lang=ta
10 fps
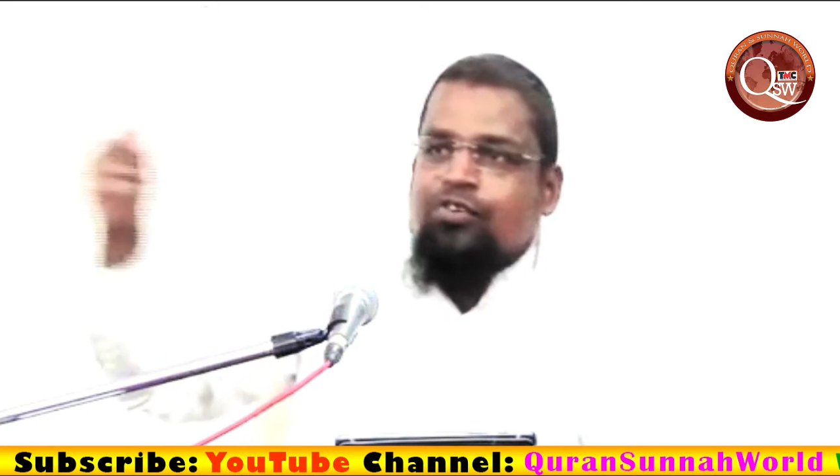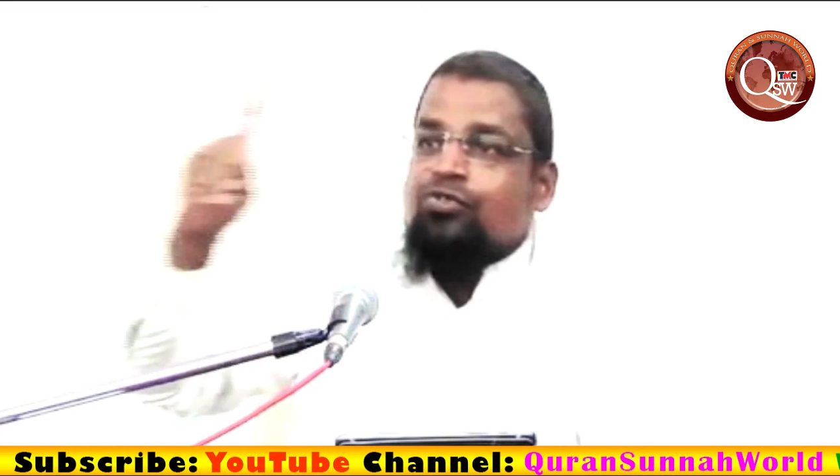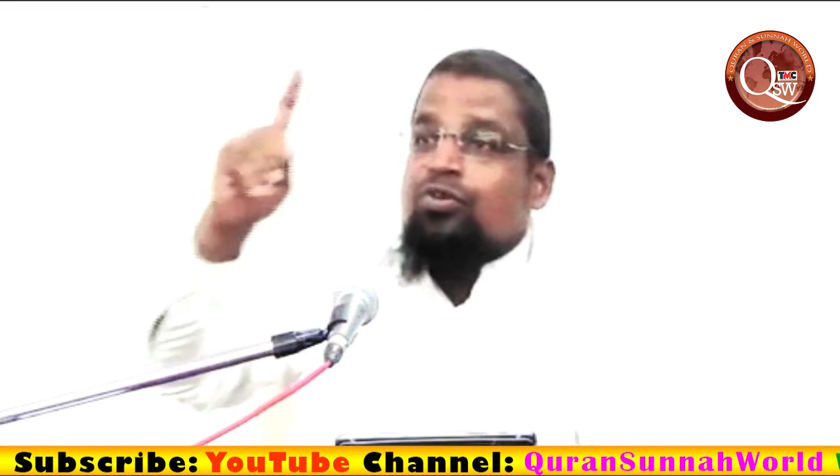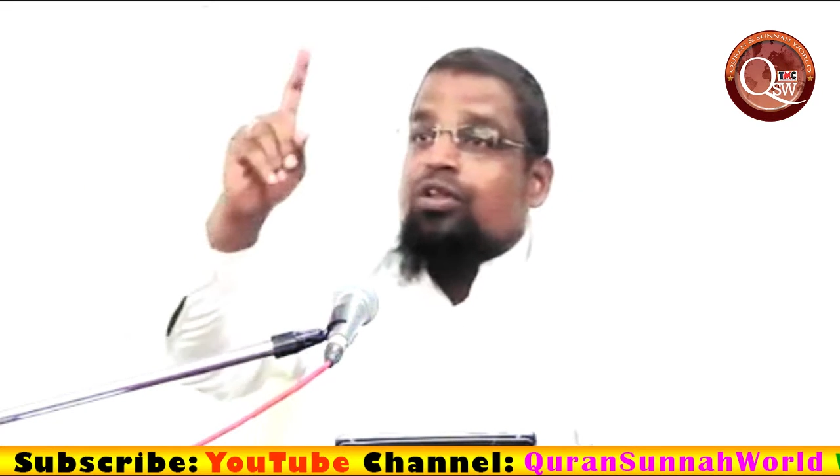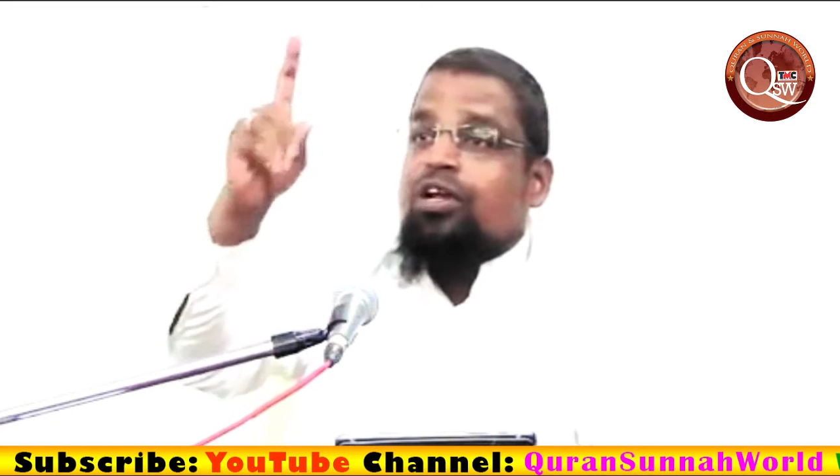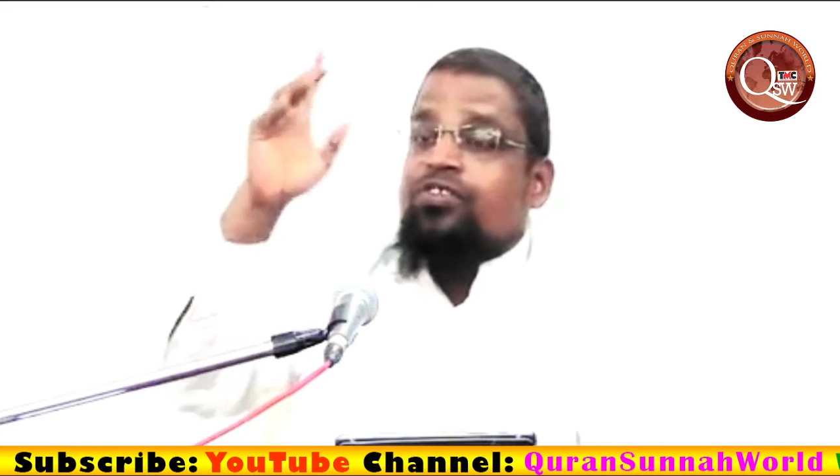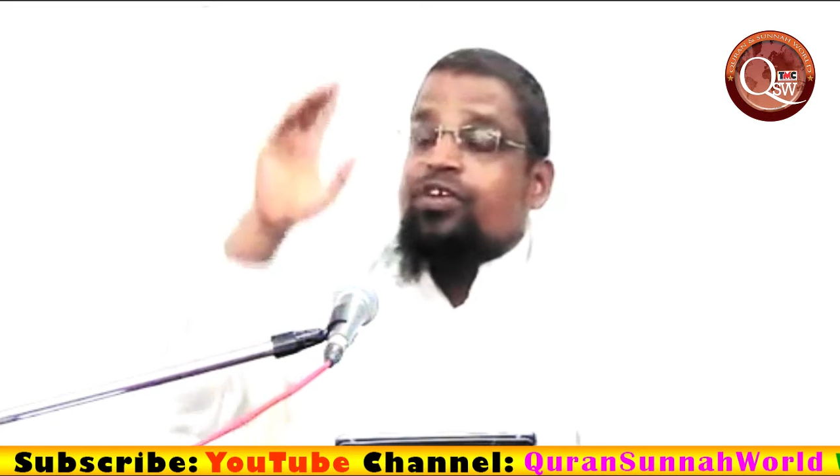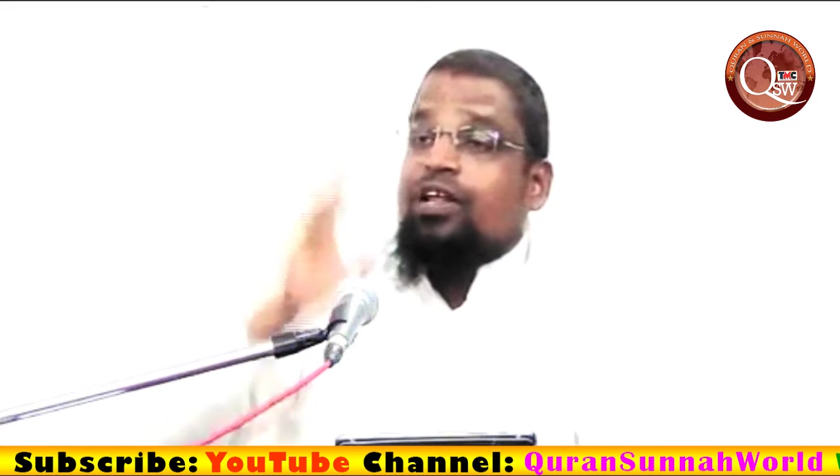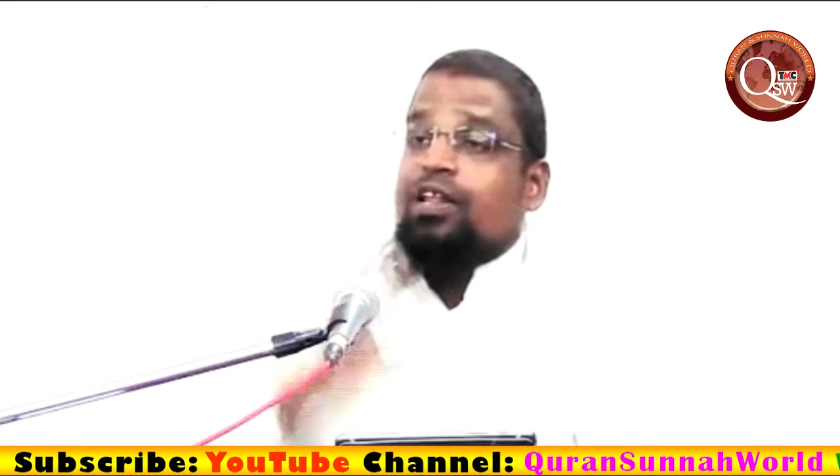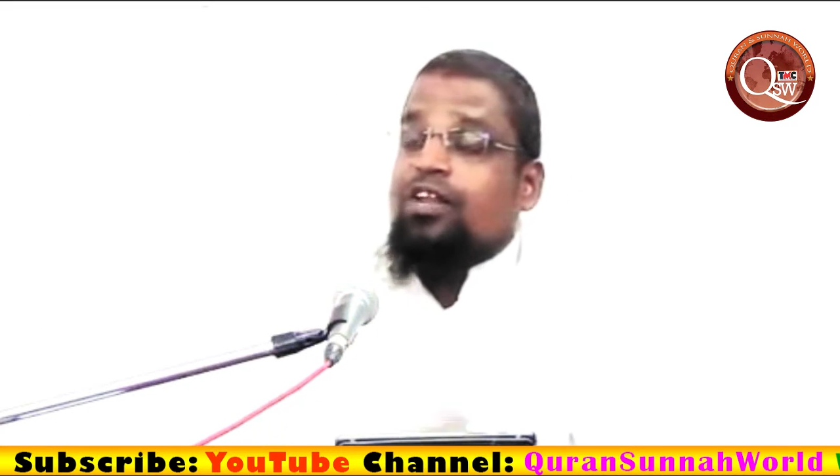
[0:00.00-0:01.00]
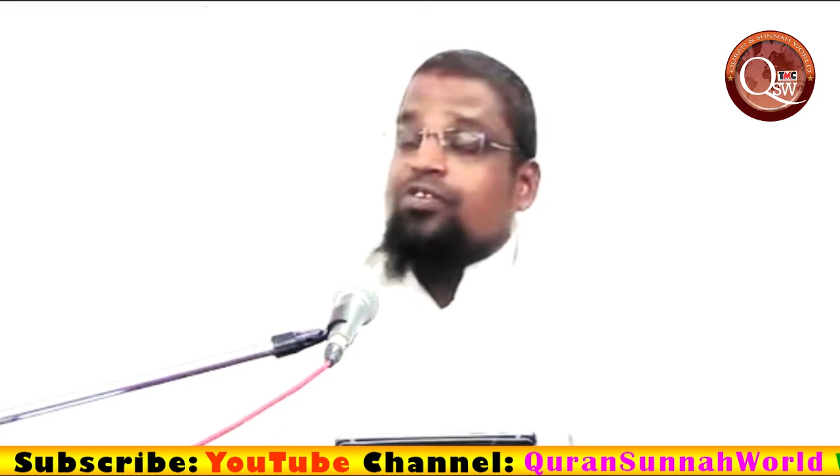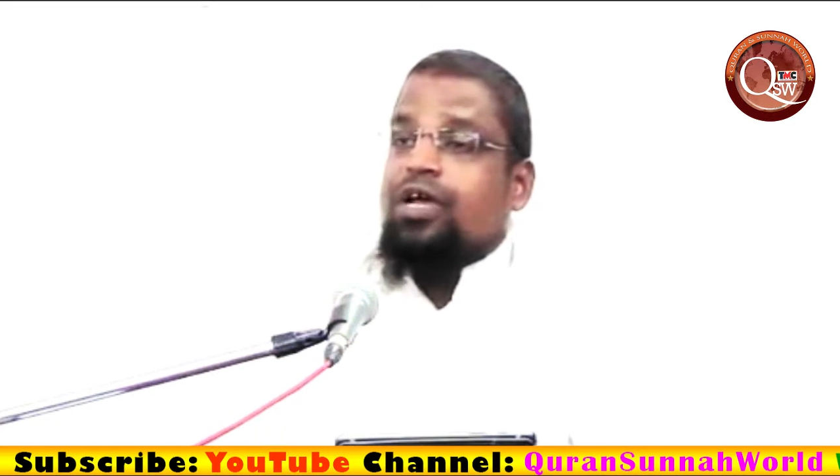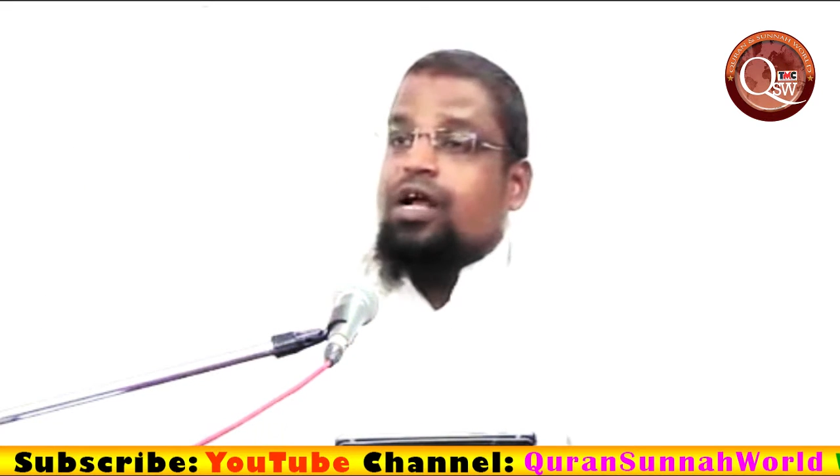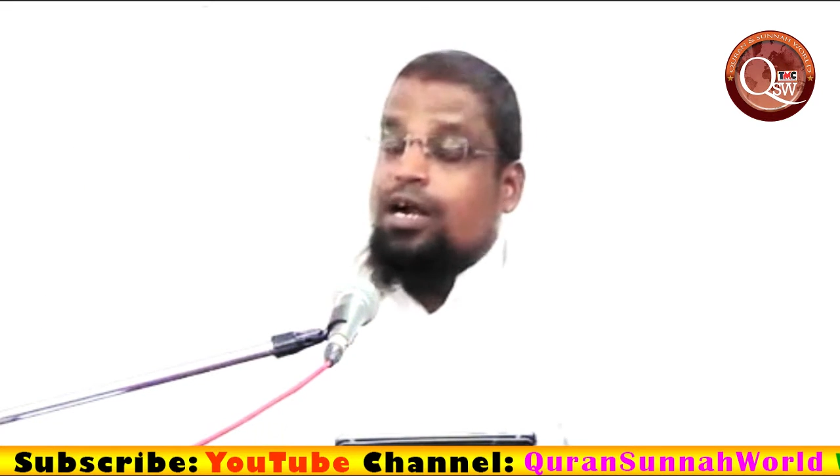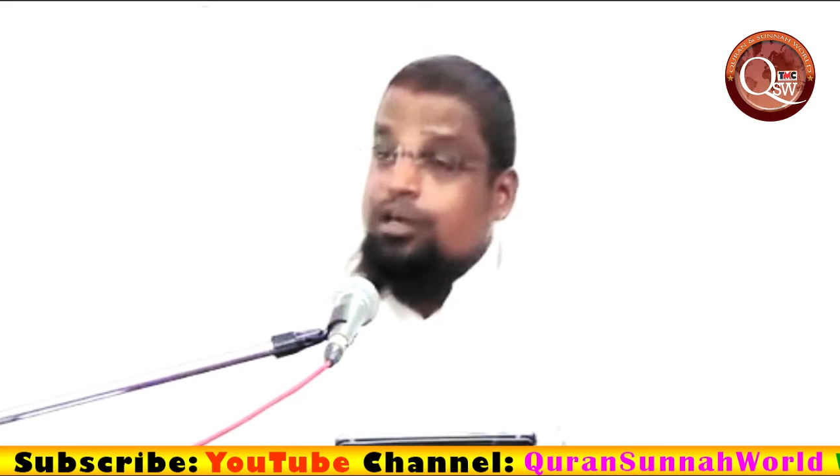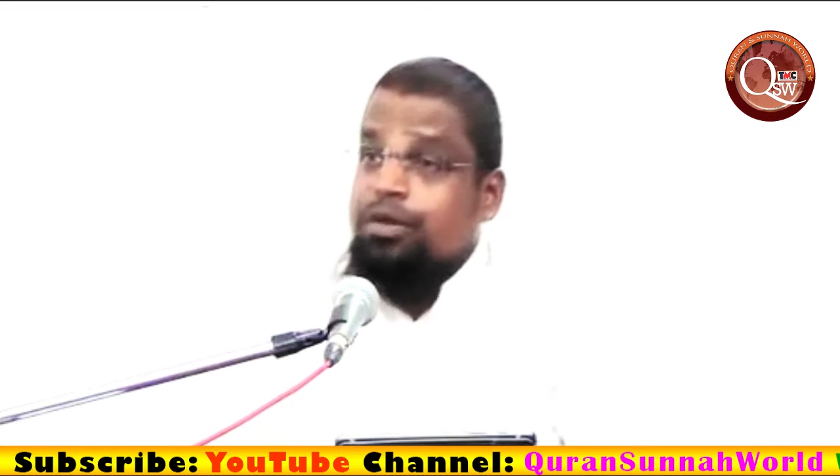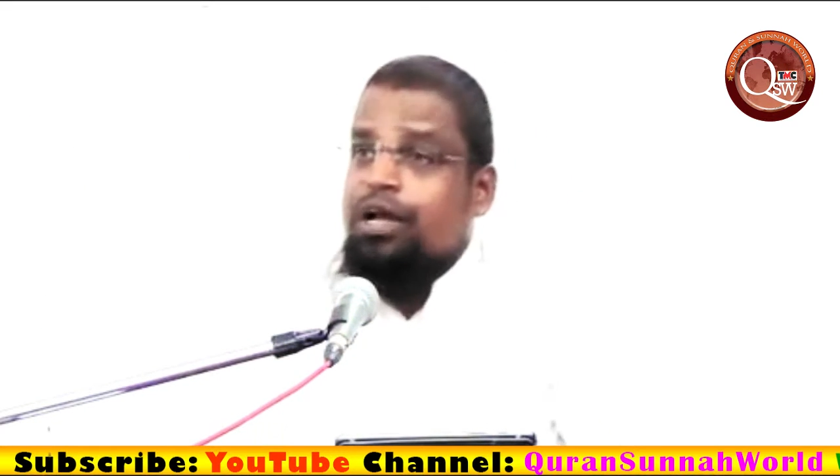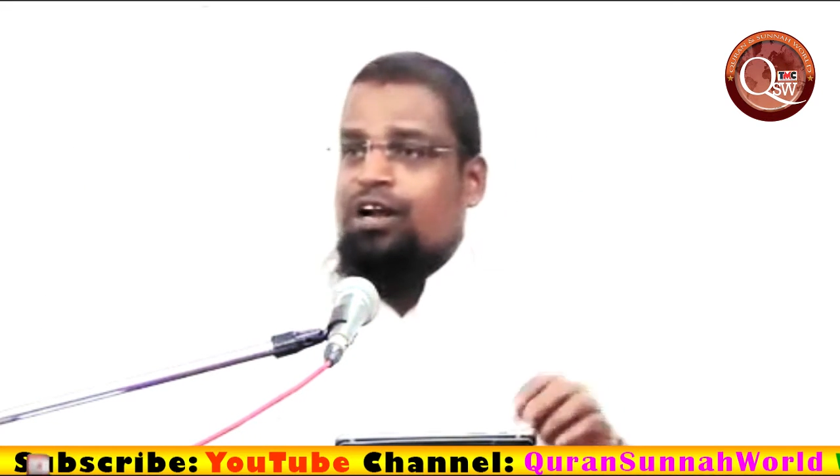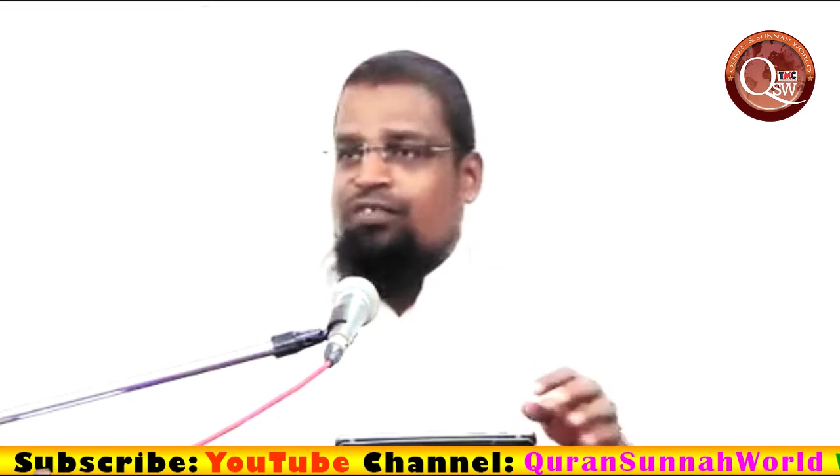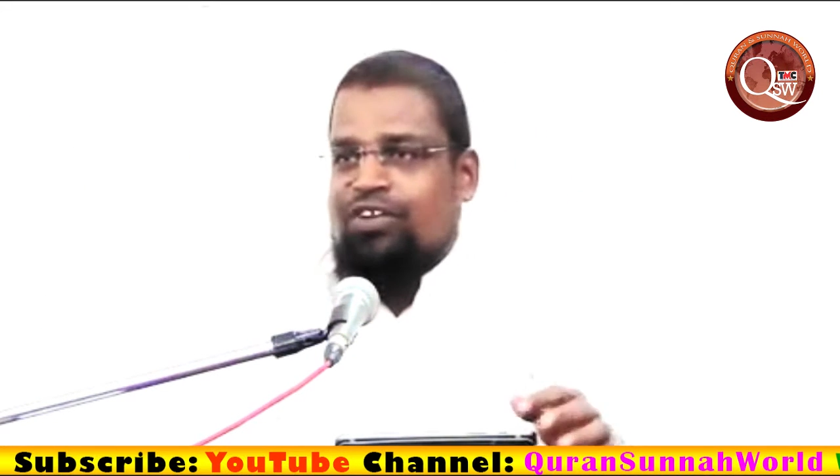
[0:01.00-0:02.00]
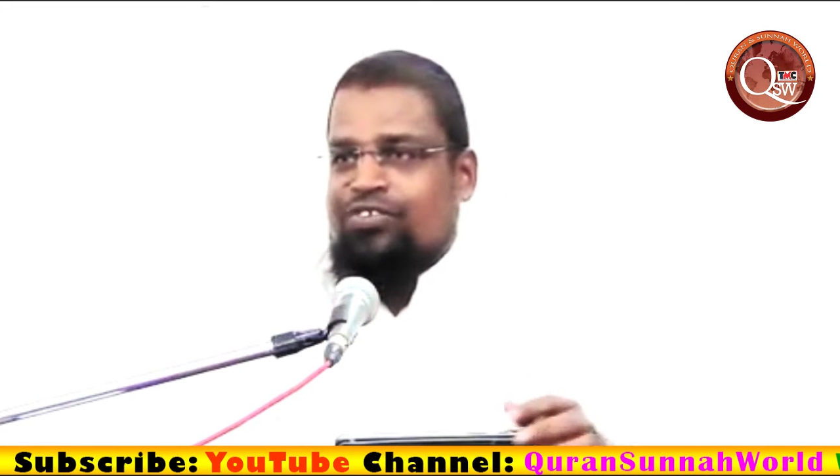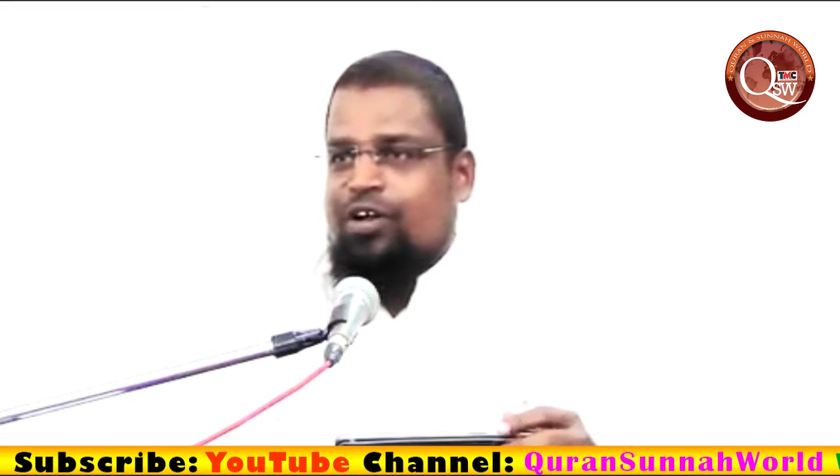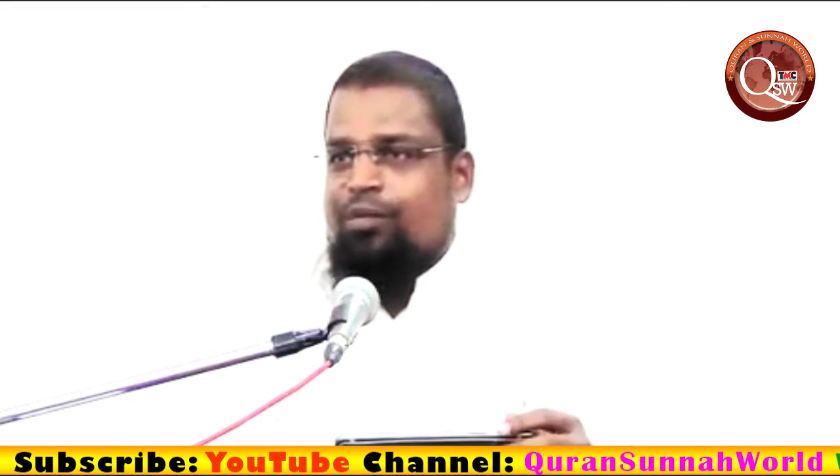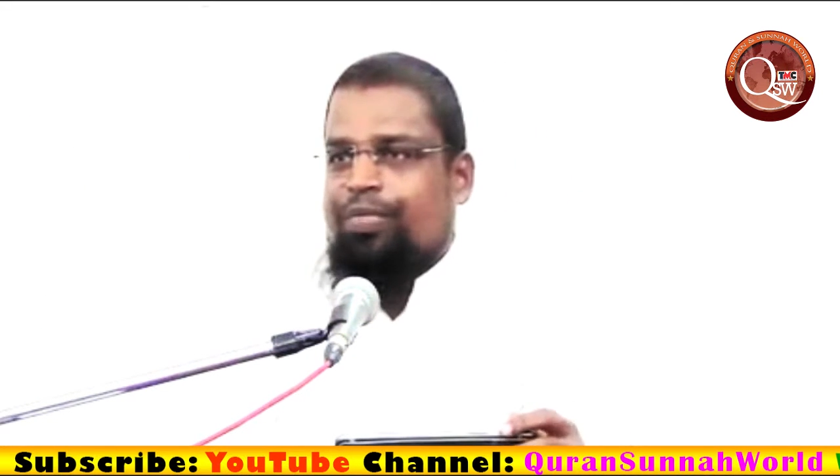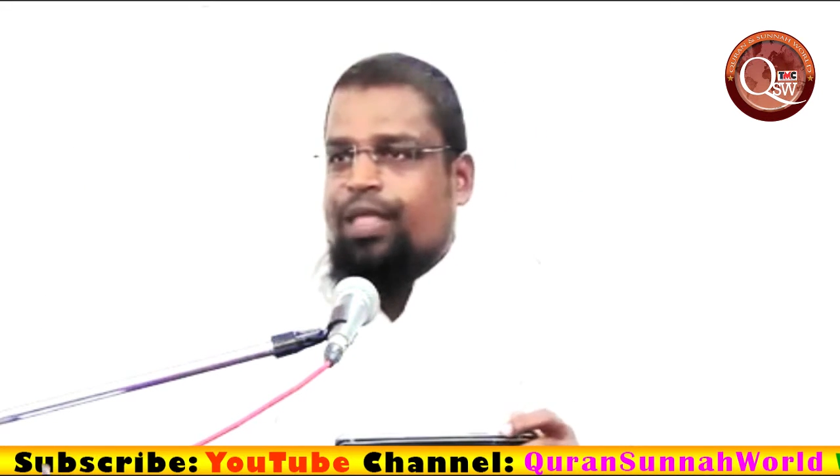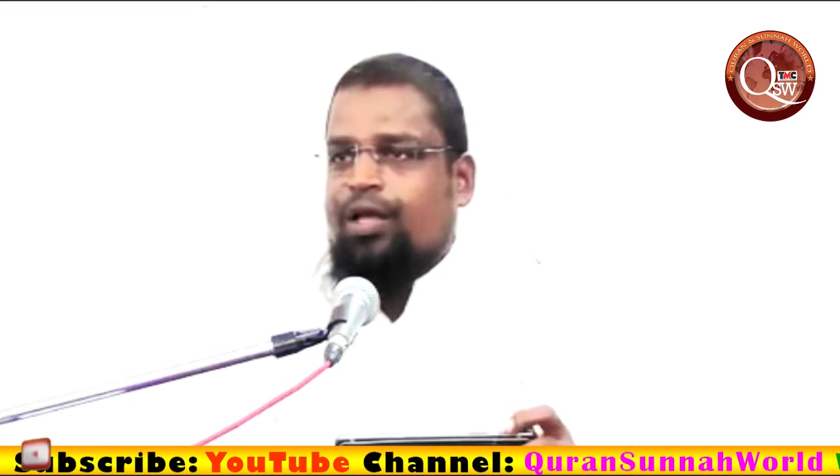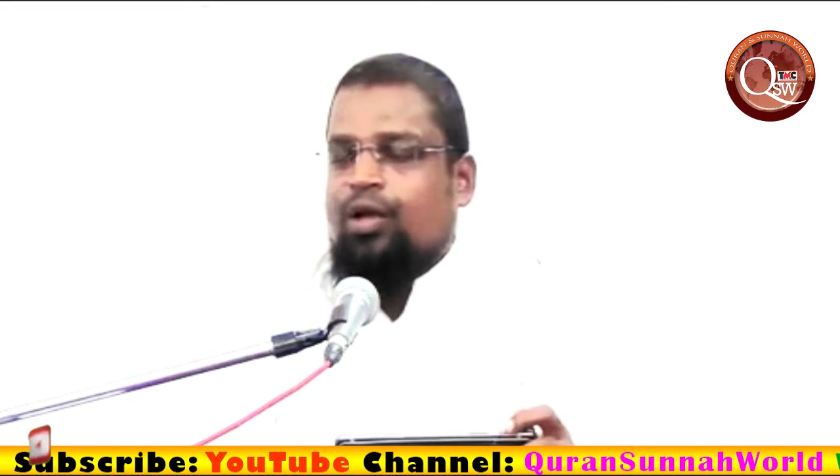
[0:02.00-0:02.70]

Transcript: ரசூலுல்லாய் செல்லல்லாஹி சொல்லிய கடுமையான வாசகம்